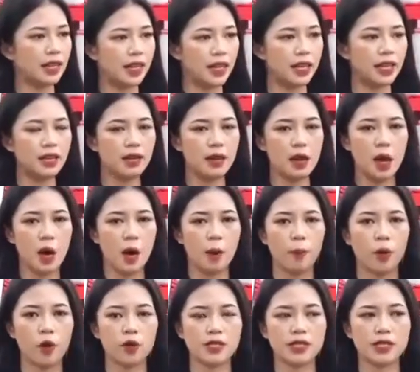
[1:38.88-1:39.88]
ini
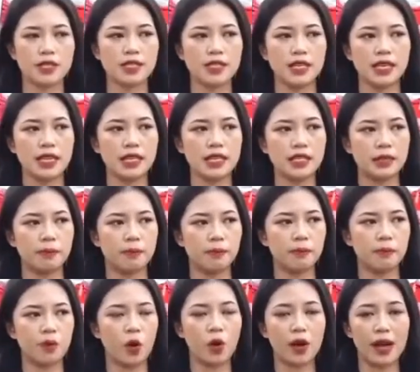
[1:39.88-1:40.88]
posisi
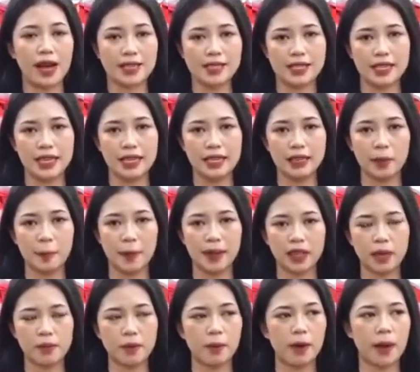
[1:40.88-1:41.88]
lokasi
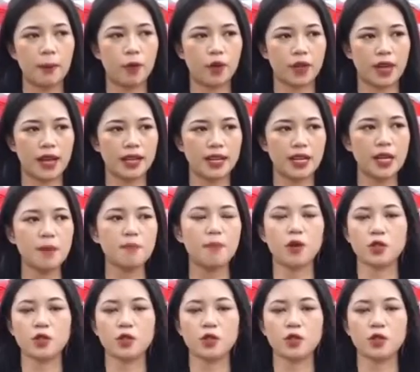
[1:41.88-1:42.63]
tempat kami melaporkan ini